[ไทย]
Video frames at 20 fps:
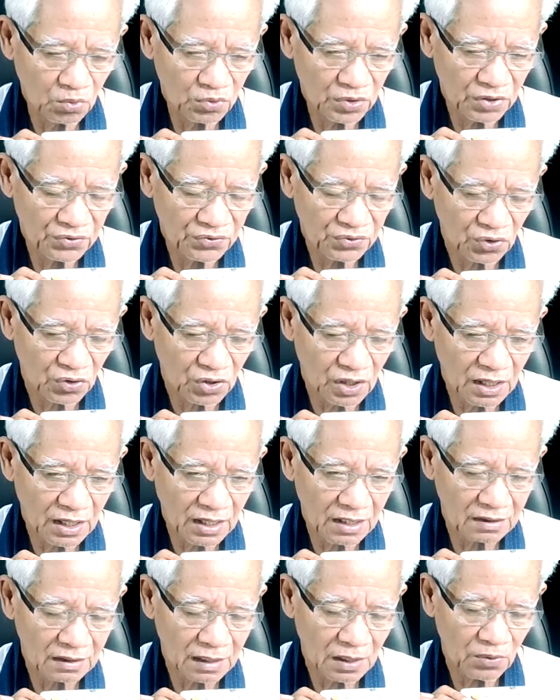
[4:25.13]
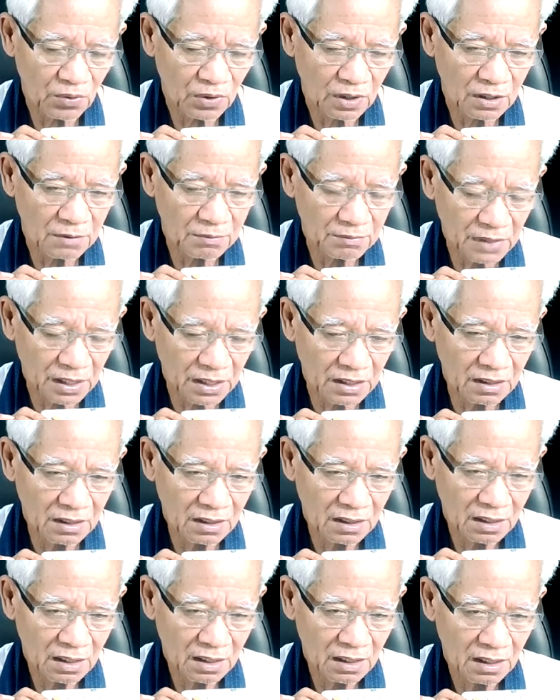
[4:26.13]
ทั้งสองข้างเท่ากันไหม
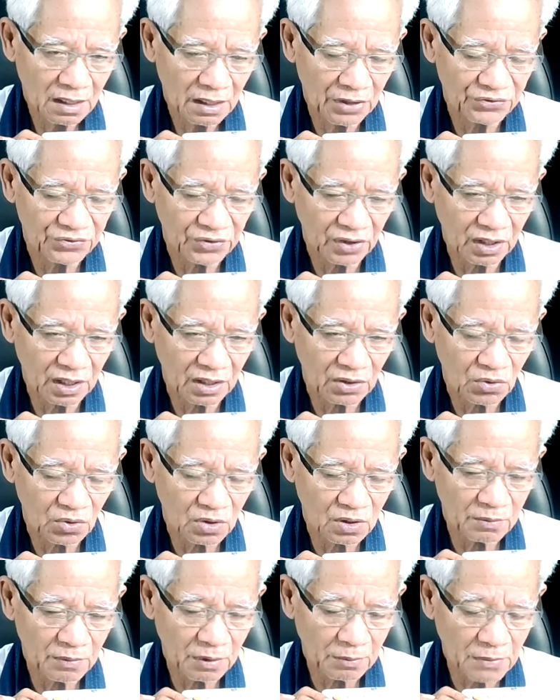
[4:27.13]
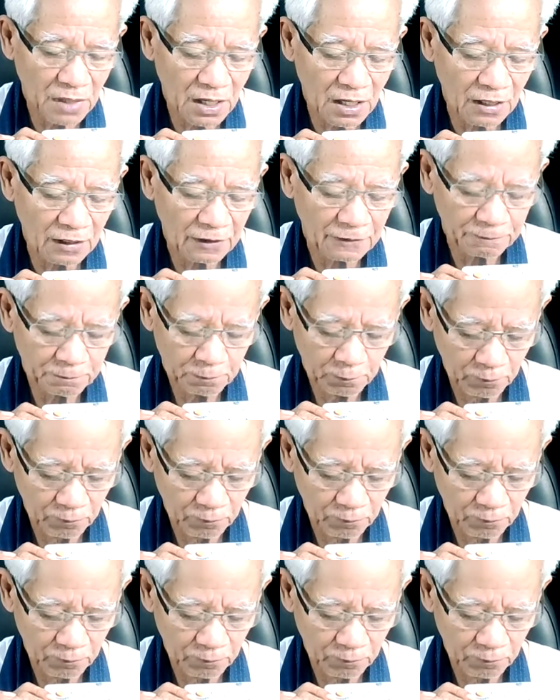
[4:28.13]
ให้สังเกตตัวนั้นมากๆ